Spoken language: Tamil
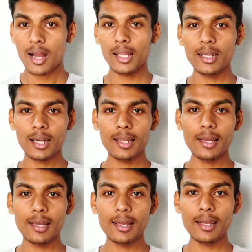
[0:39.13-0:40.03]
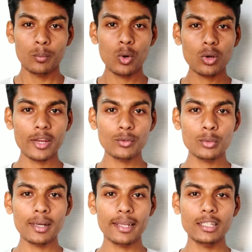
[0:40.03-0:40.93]
அதனால போக்கோ எஃப்
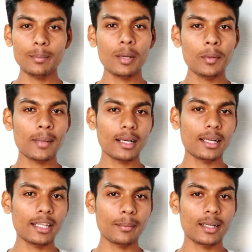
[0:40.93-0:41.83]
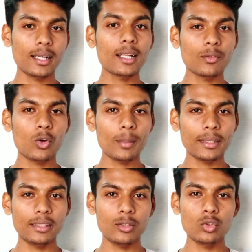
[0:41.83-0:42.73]
டூ மேலே எதிர்பார்ப்பும் மக்களுக்கு அதிகமாக இருக்குது அந்த ஃபோனை
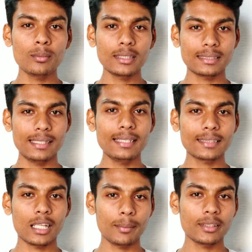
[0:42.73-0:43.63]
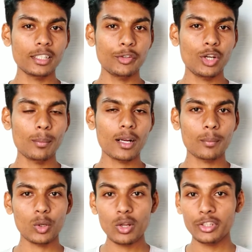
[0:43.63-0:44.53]
பற்றி ரூமர்ஸ் லீக்ஸ் அதை பற்றி இந்த வீடியோவில்
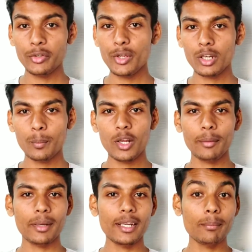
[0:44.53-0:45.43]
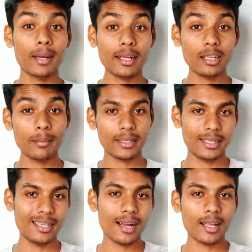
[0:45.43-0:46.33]
பார்க்க போகிறோம் இந்த வீடியோக்கு போறதுக்கு முன்னாடி மறக்காம
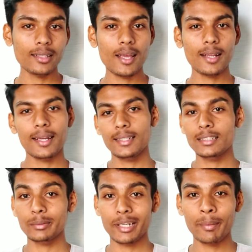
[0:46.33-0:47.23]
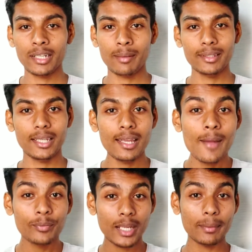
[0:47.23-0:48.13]
கீழே அனாதியா இருக்க ரெட்ல சப்ஸ்கிரைப் பண்ண மாதிரி
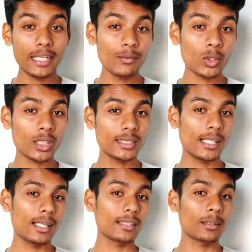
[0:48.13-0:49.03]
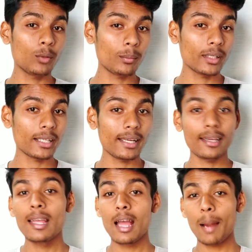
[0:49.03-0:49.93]
நம்ம டெக் ஃபோர் சேனல சப்போர்ட் பண்ணுங்க
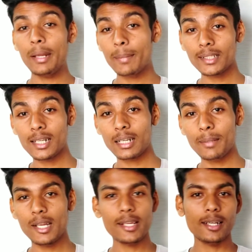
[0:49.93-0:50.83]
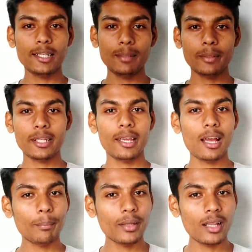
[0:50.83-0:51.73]
அப்படியே பக்கத்தில் இருக்க பெல் ஐக்கானே கிளிக் பண்ணிக்கங்க
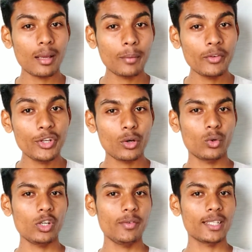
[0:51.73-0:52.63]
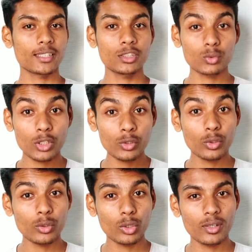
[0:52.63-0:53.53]
அப்போ தான் நம்ம வீடியோ நோட்டிஃபிகேஷன்ஸ்
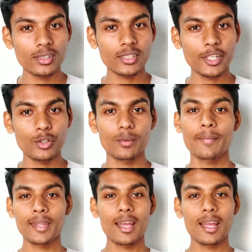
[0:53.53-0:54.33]
உடனுக்குடன் உங்களை வந்து சேரும்